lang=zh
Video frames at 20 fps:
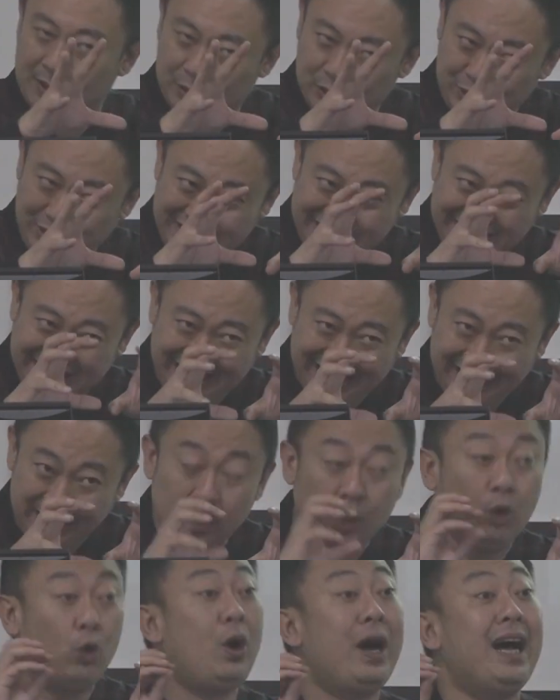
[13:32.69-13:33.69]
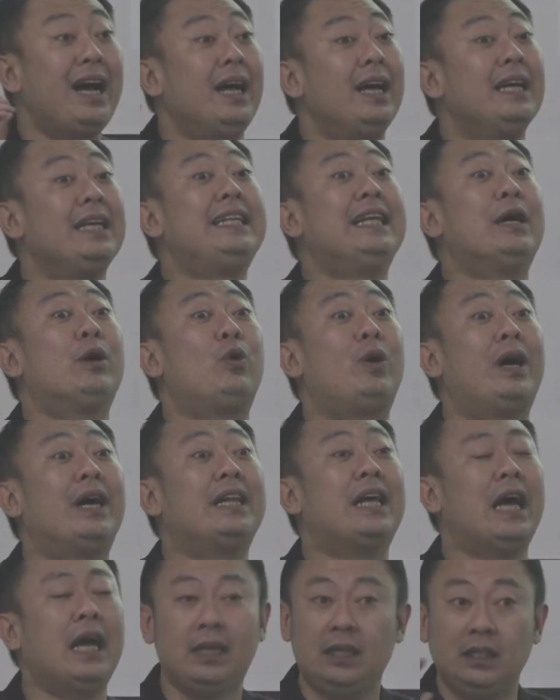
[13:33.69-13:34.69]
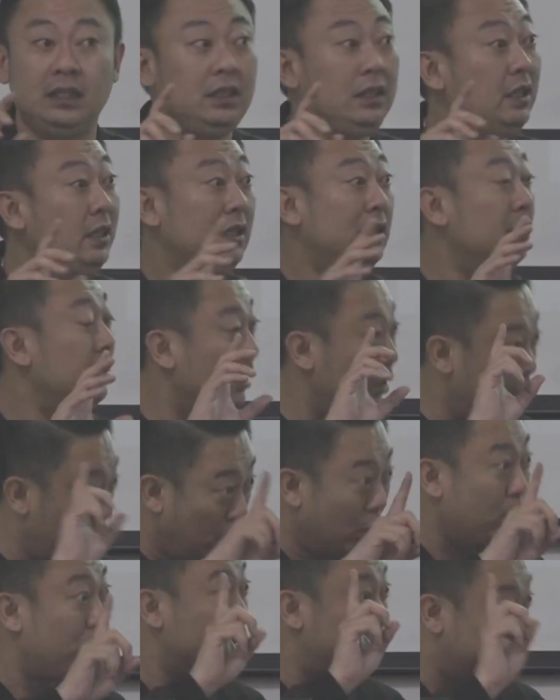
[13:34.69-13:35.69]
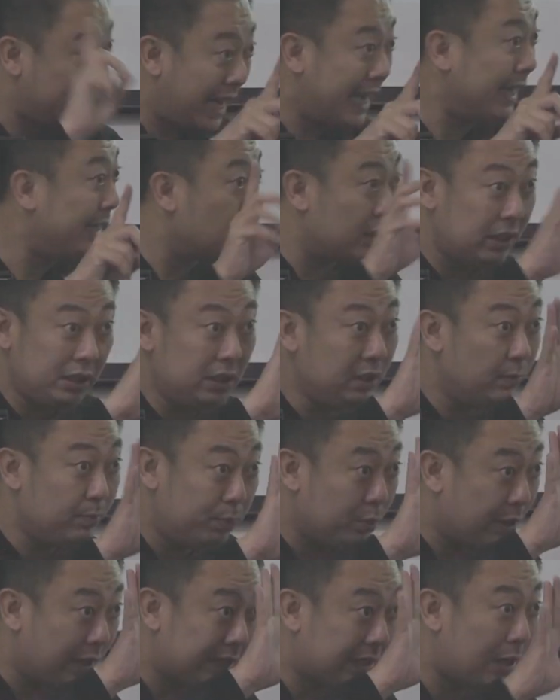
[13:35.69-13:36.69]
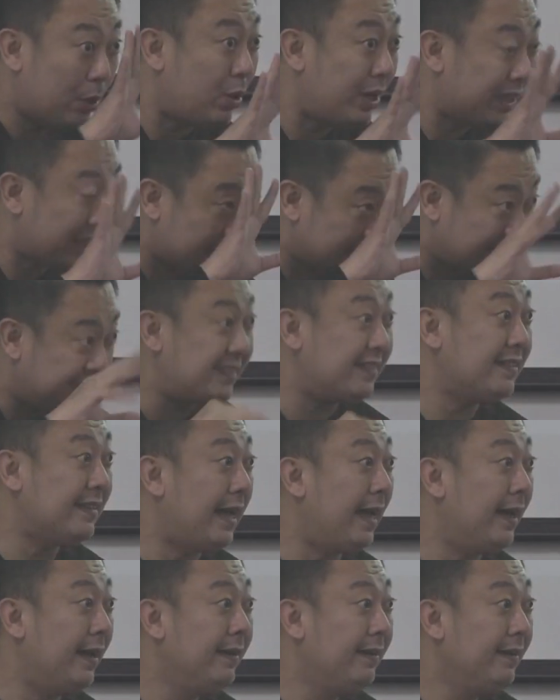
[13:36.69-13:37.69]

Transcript: 赚钱花一定要花的。哎，你你用财的人，你不让他花，他死啊，